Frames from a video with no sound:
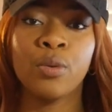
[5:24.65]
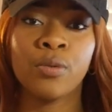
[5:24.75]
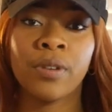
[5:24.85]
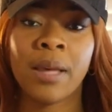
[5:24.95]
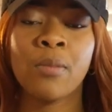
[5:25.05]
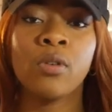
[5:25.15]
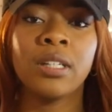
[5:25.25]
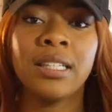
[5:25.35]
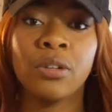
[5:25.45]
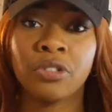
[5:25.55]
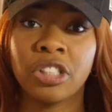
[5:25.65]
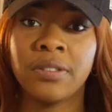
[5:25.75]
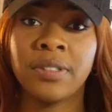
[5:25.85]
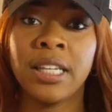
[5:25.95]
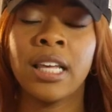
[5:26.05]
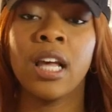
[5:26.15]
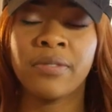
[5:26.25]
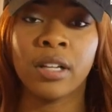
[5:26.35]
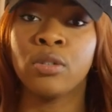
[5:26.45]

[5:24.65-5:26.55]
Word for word: Donc vraiment, identifier enfin,